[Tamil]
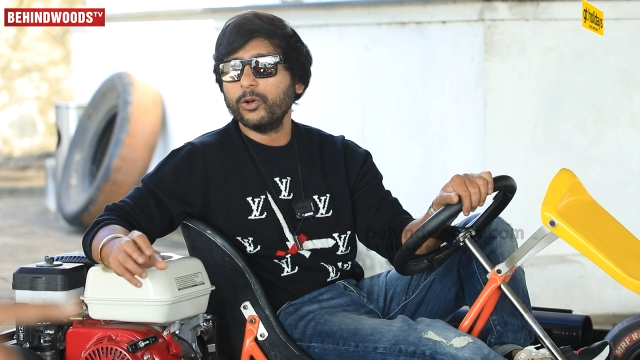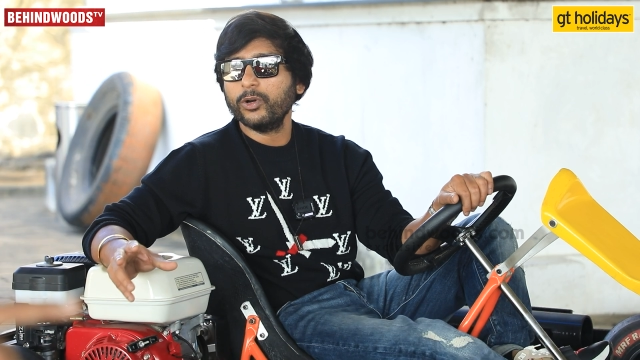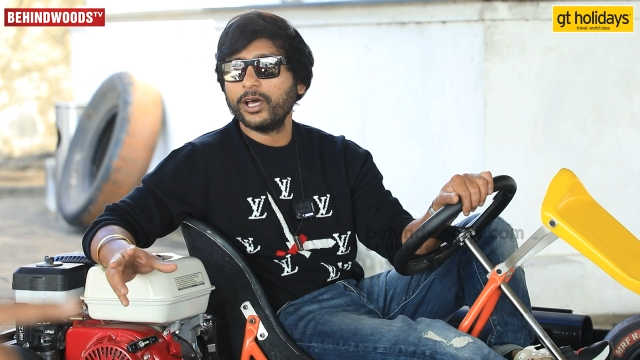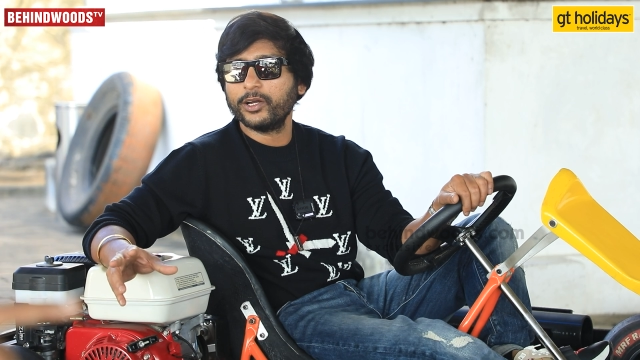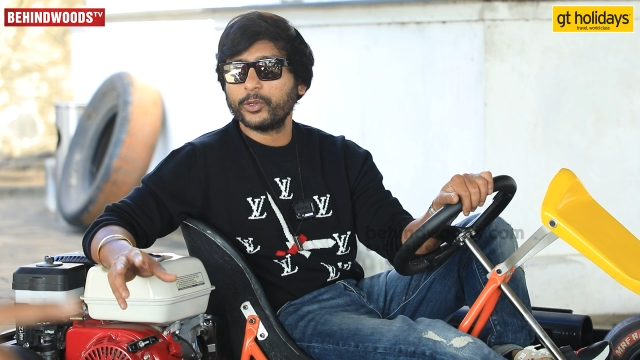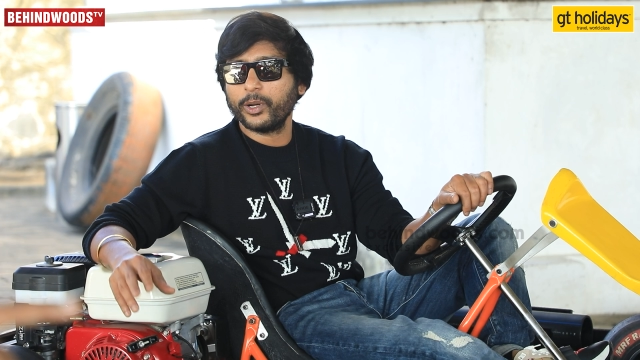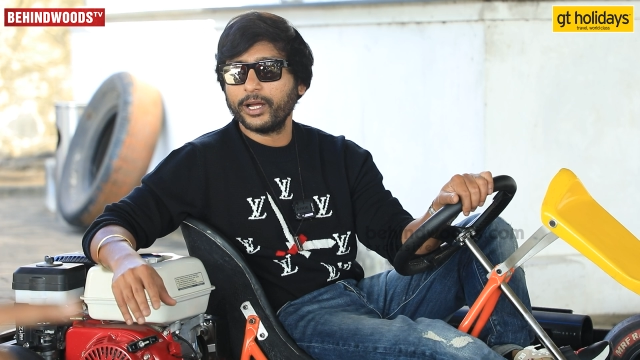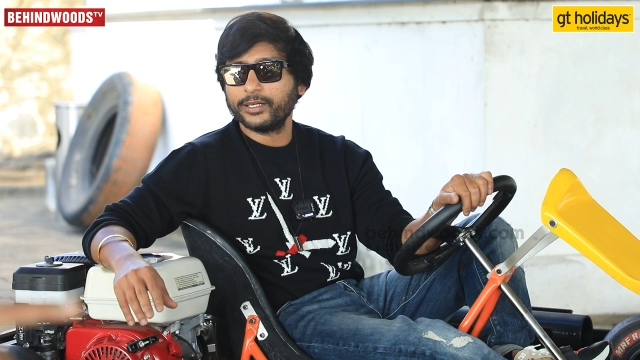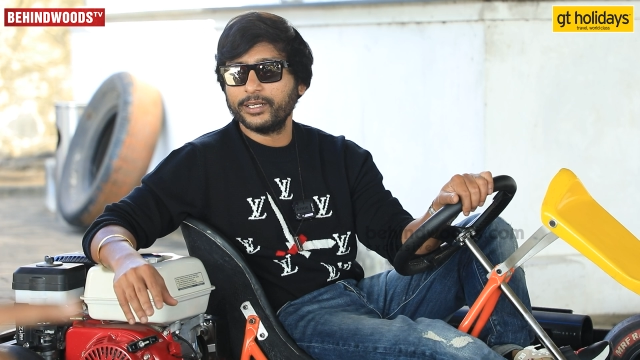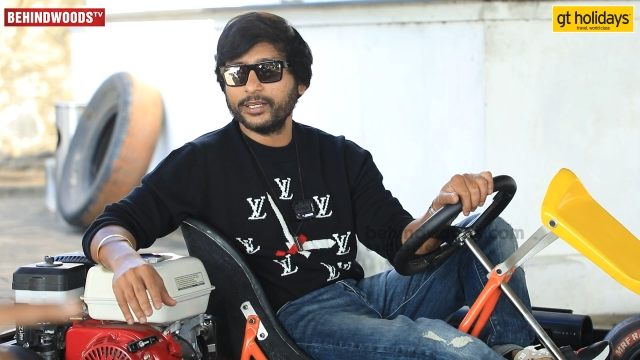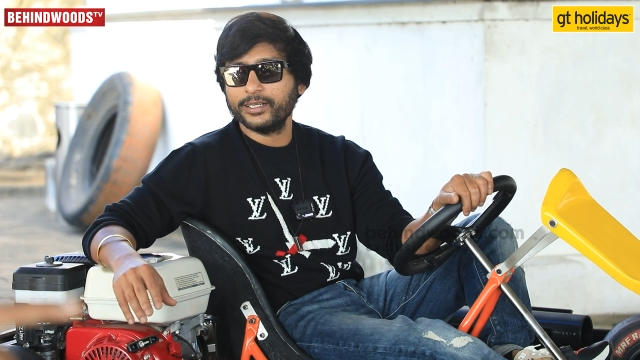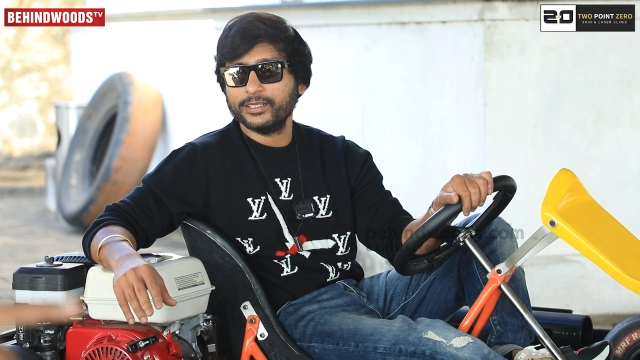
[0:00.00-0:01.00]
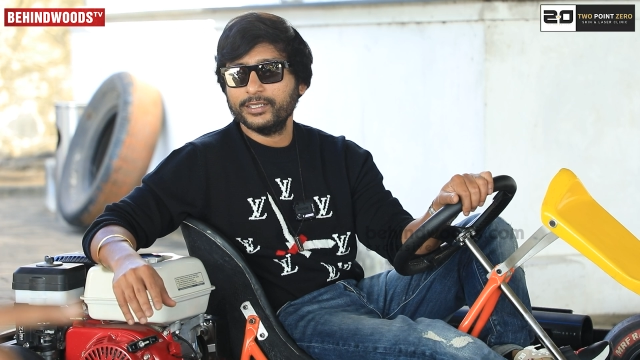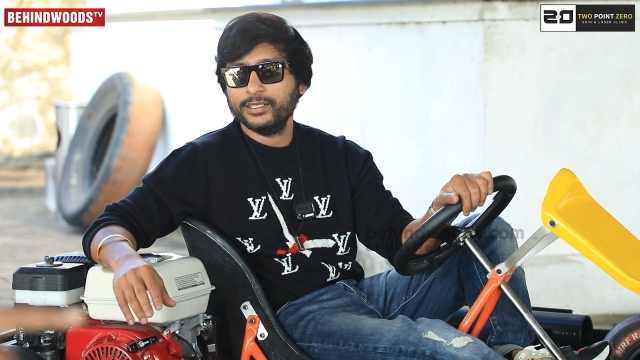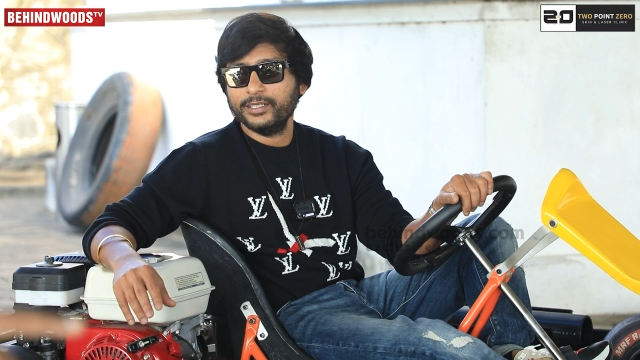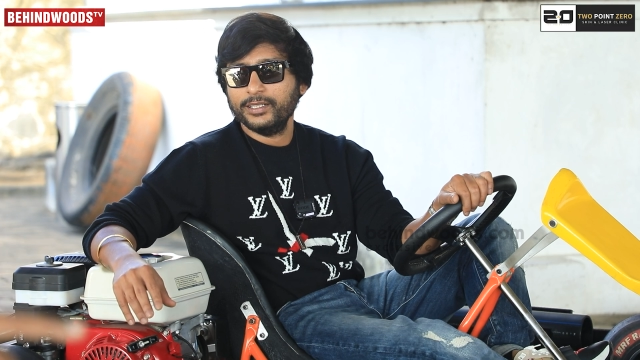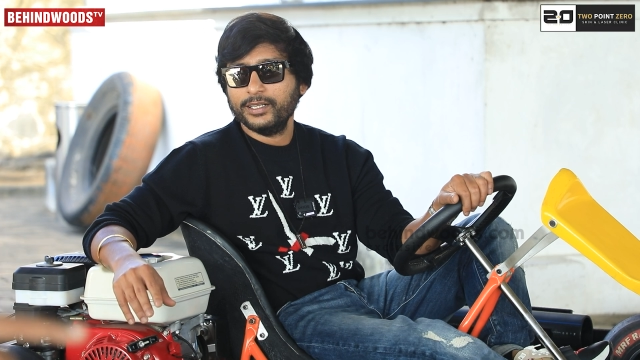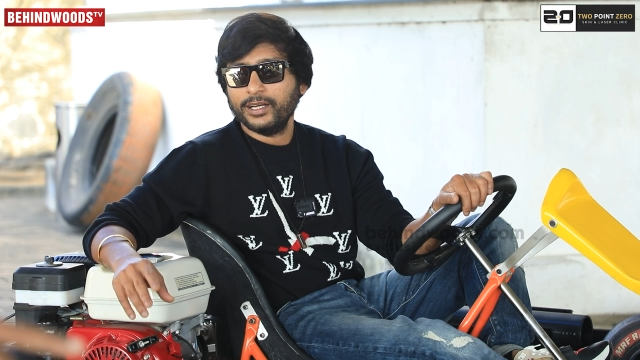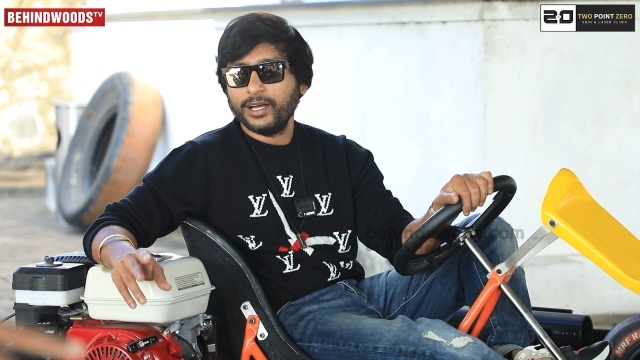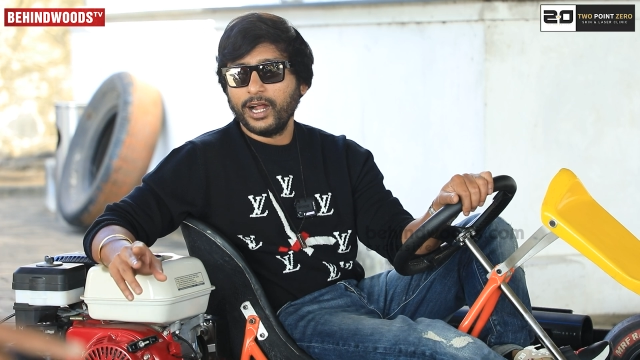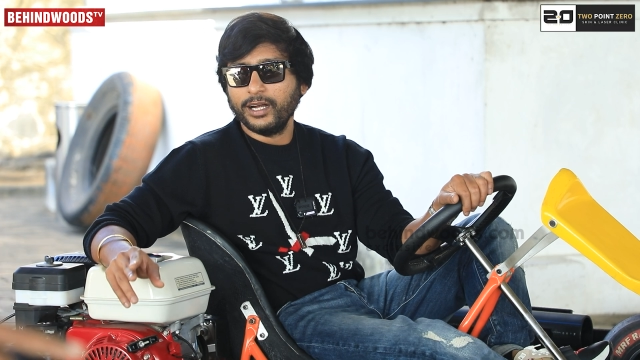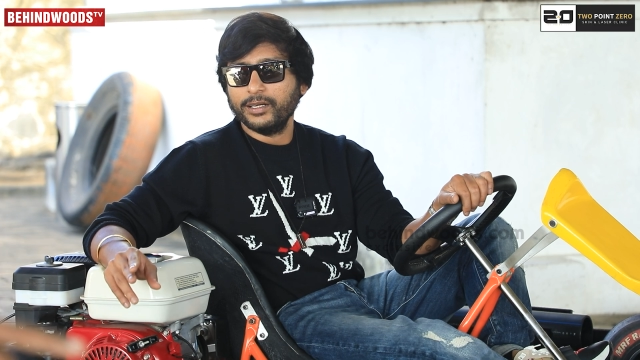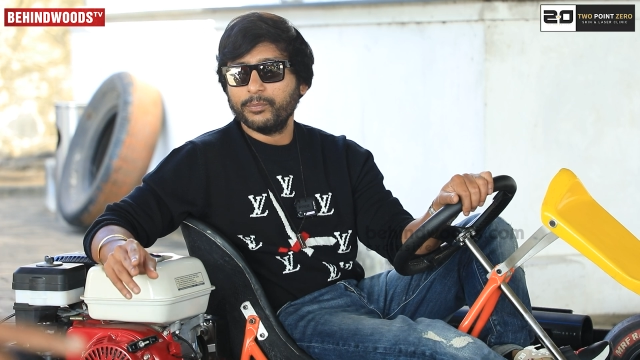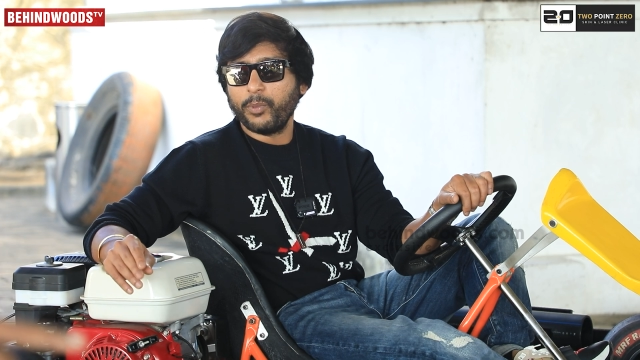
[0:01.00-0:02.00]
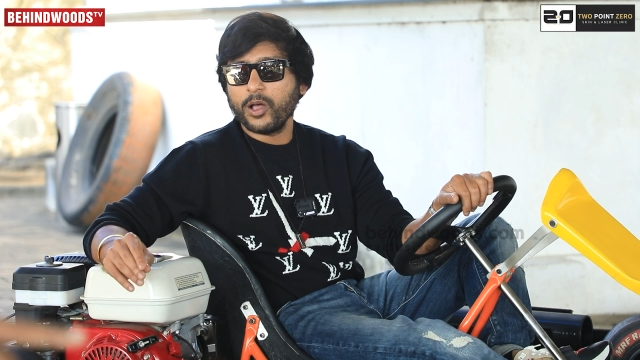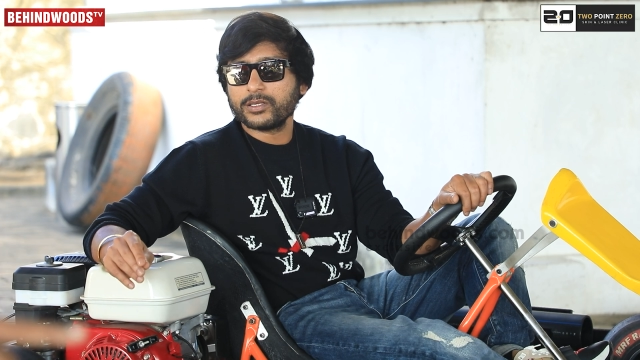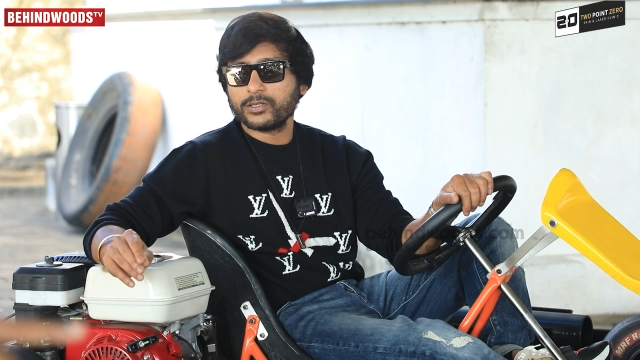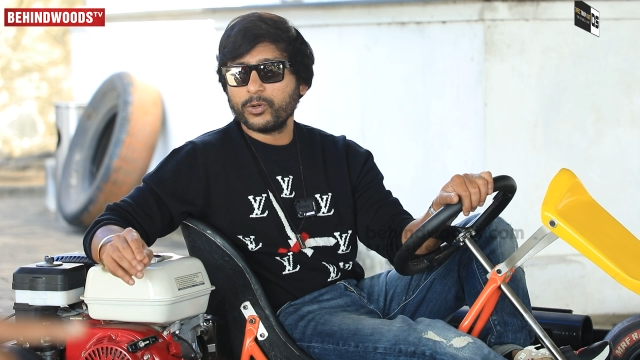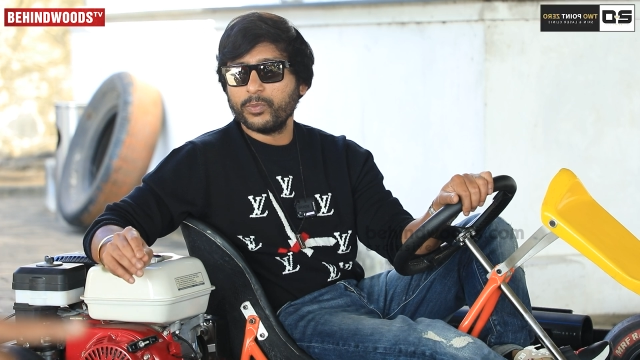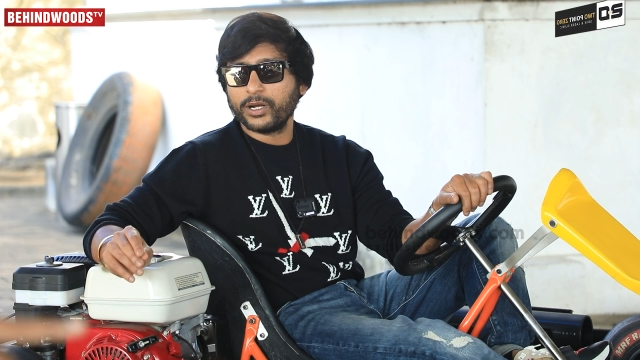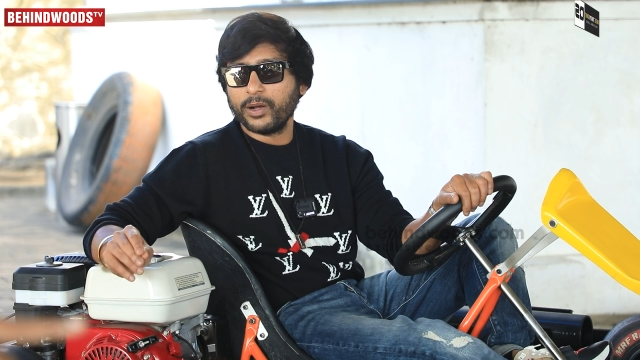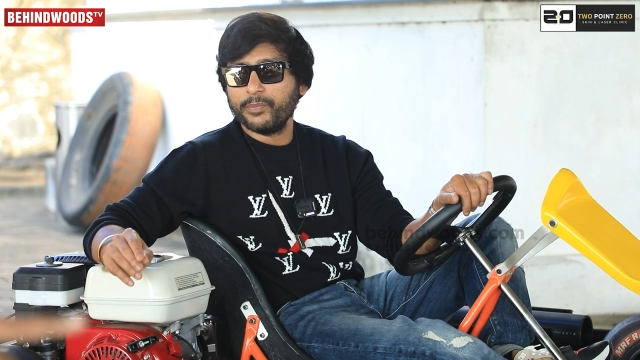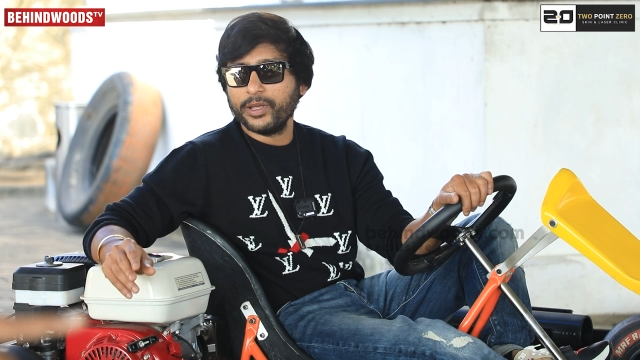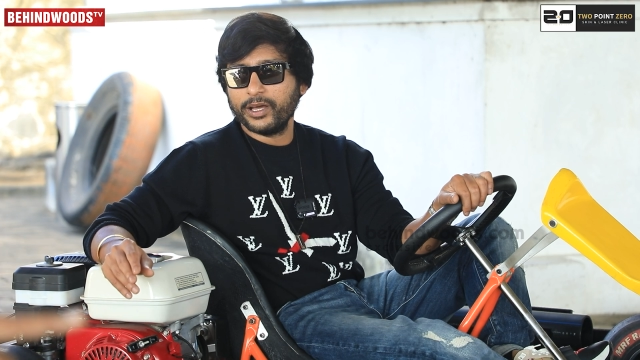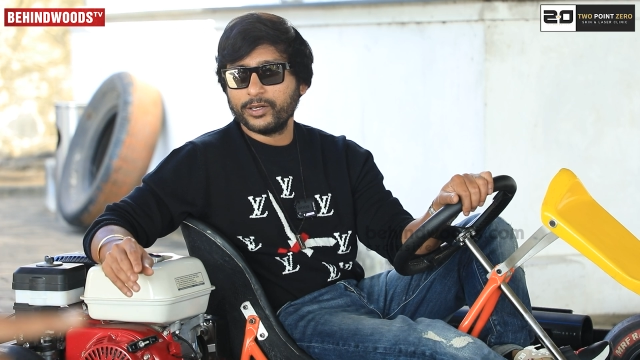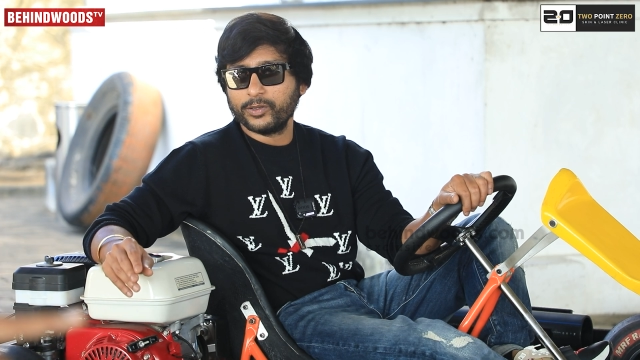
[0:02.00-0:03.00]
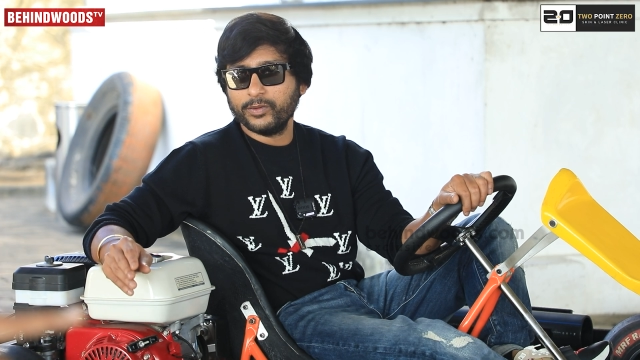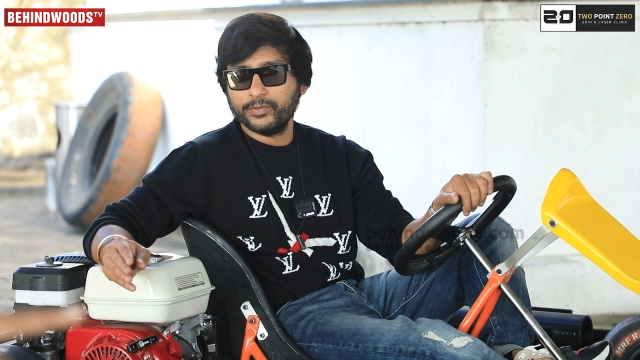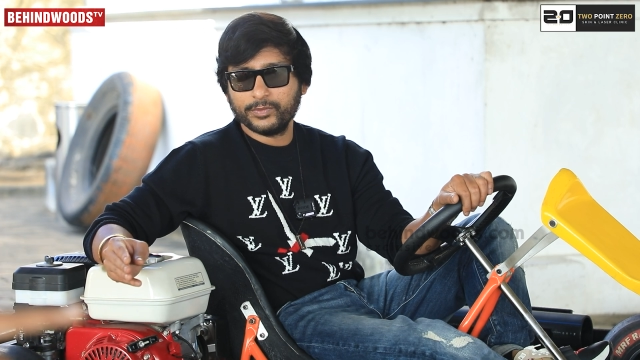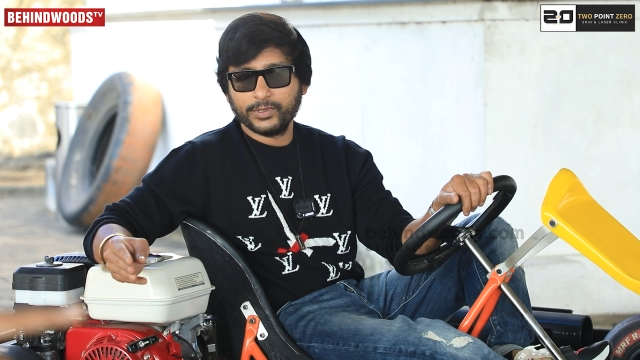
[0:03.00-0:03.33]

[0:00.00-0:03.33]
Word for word: லவுடாக இருக்கும் ஆக்டிங் அண்ட் பாஸ் ரொம்ப கம்மியாக இருக்கும்